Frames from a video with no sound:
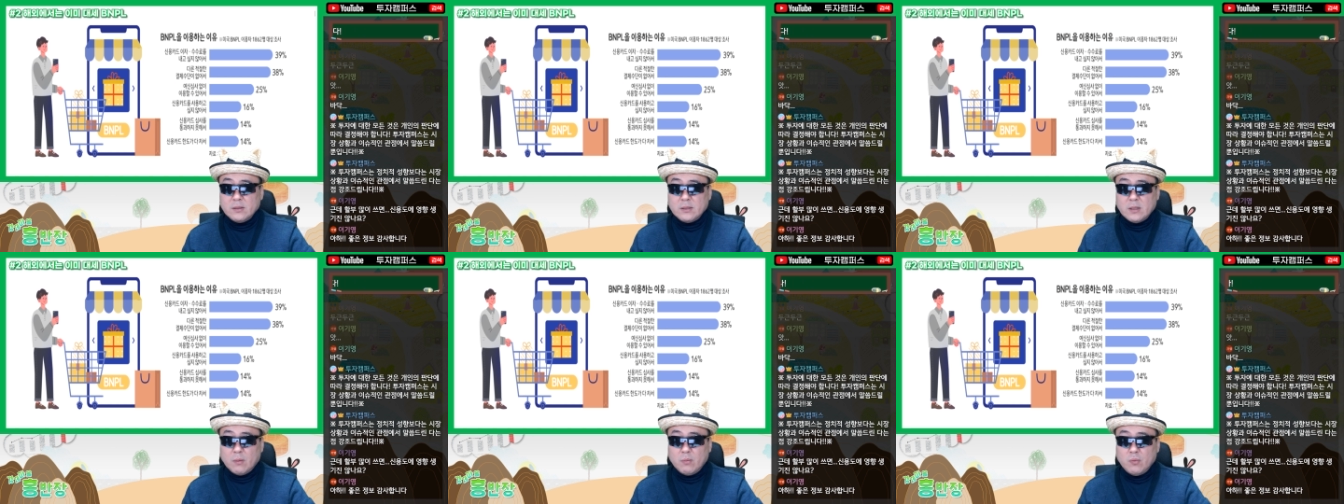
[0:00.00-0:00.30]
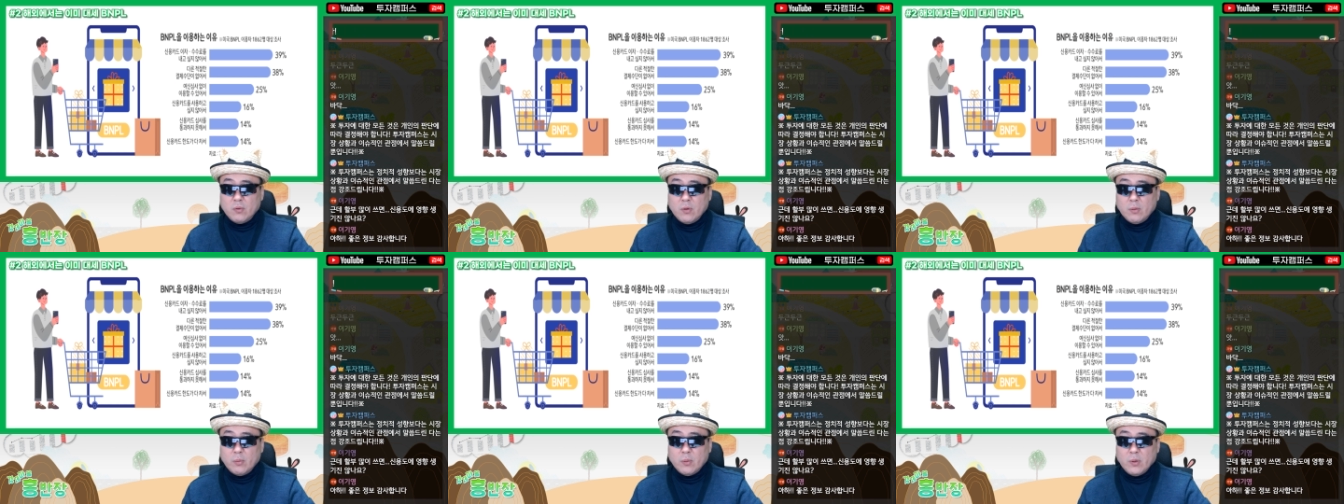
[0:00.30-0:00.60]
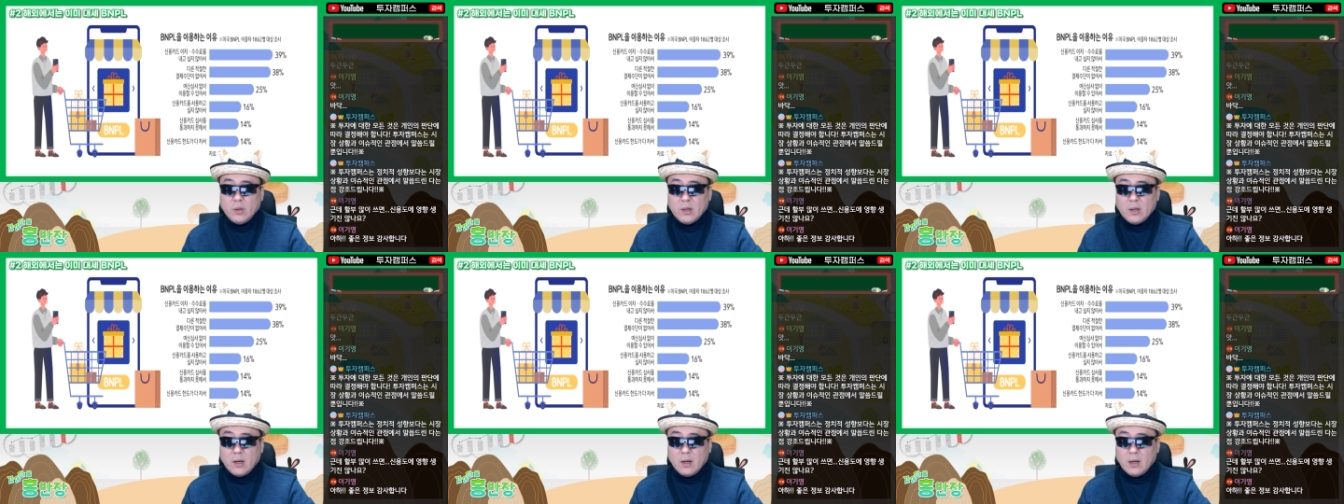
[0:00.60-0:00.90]
자,
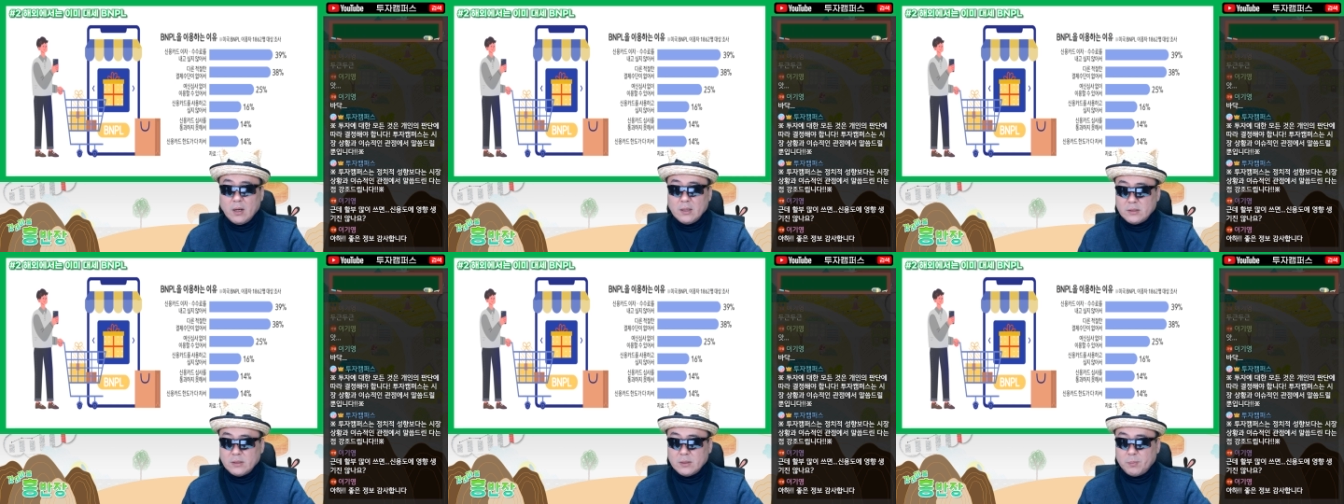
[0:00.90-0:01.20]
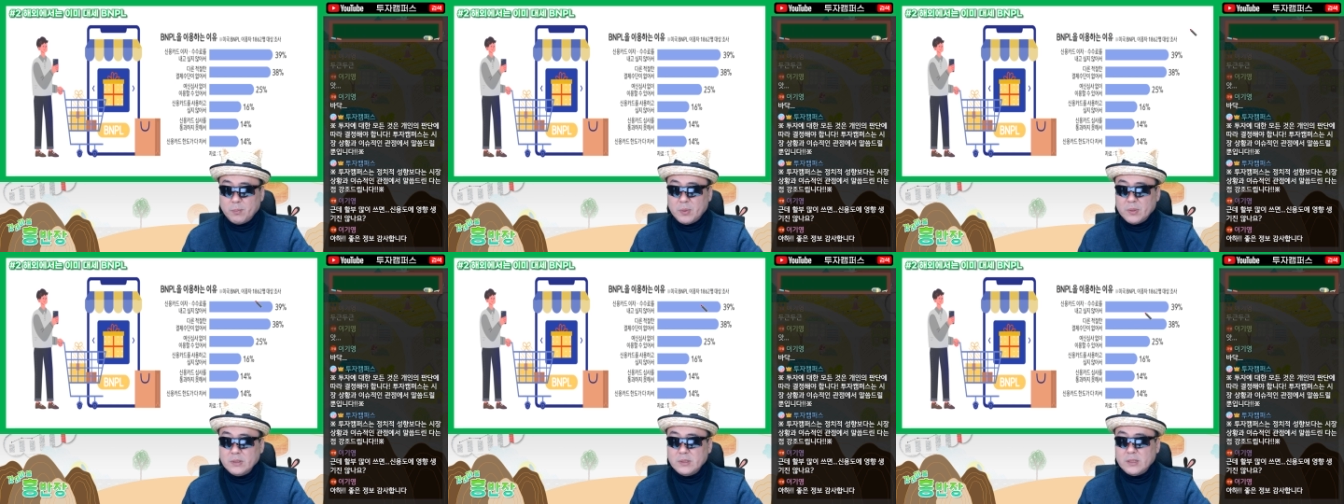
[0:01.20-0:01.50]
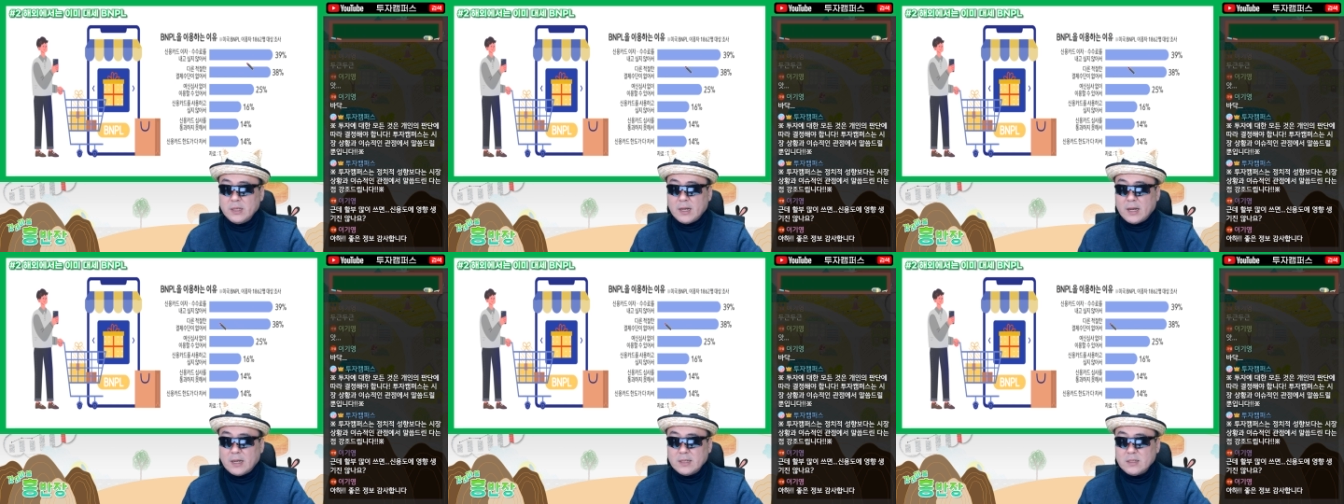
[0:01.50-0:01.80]
물어보니까 첫
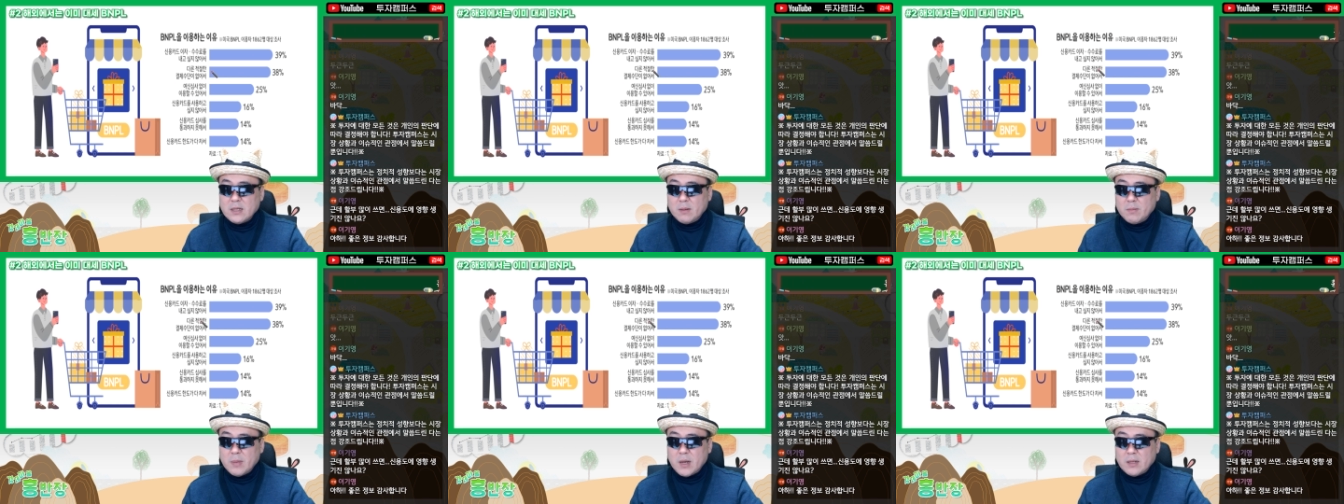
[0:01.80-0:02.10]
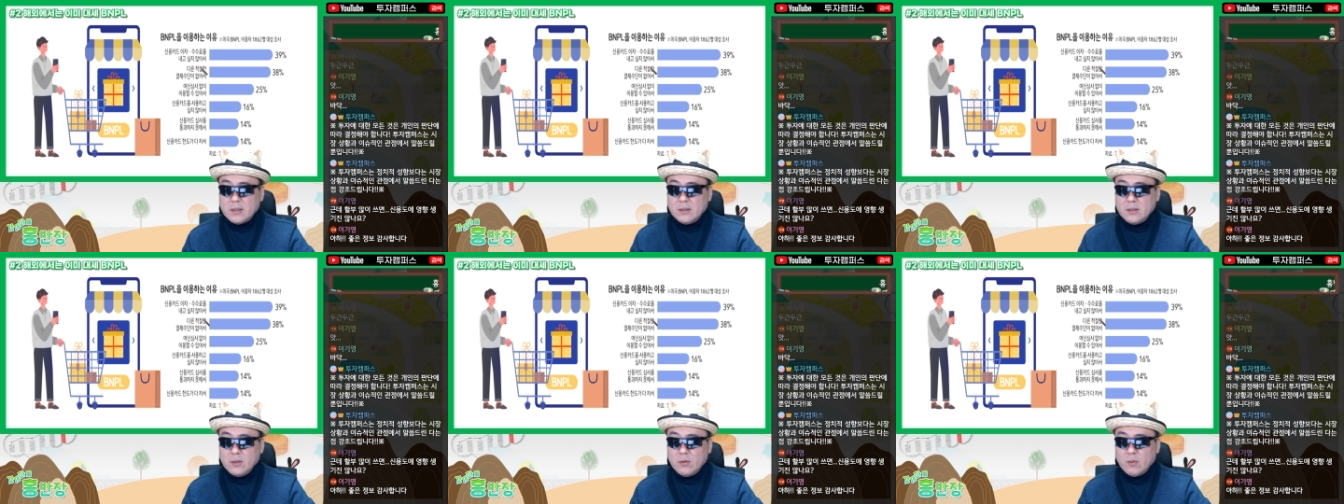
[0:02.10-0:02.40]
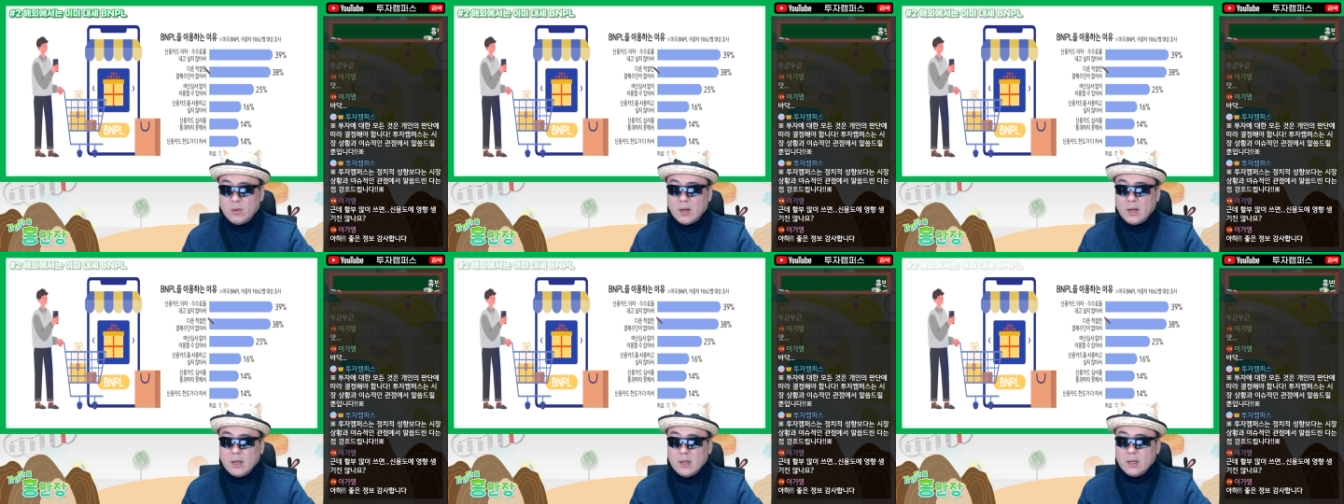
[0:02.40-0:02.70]
번째 가장 많은
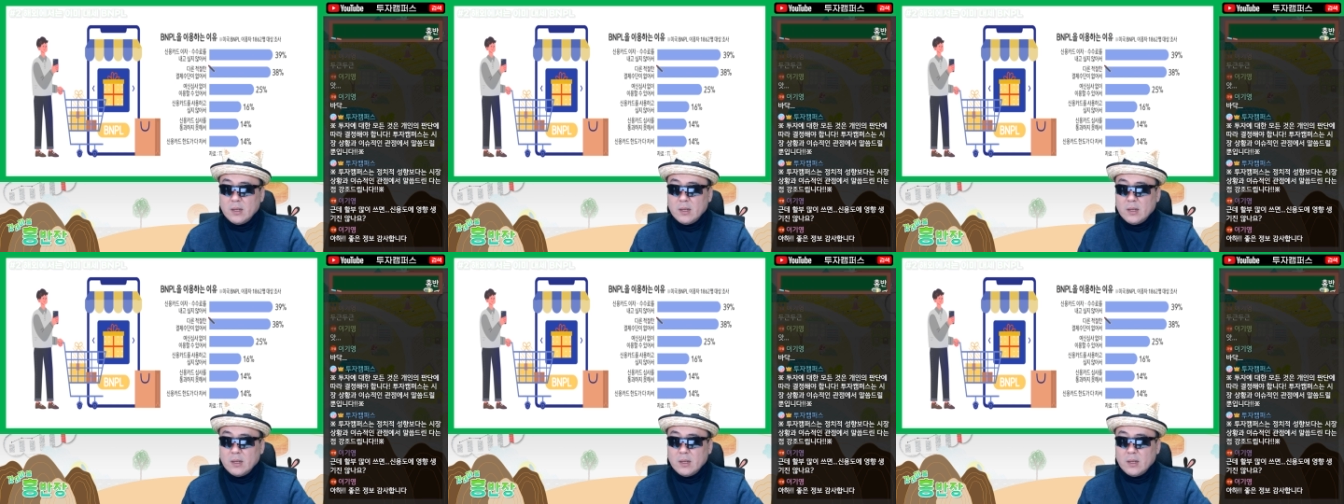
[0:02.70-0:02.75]
이유가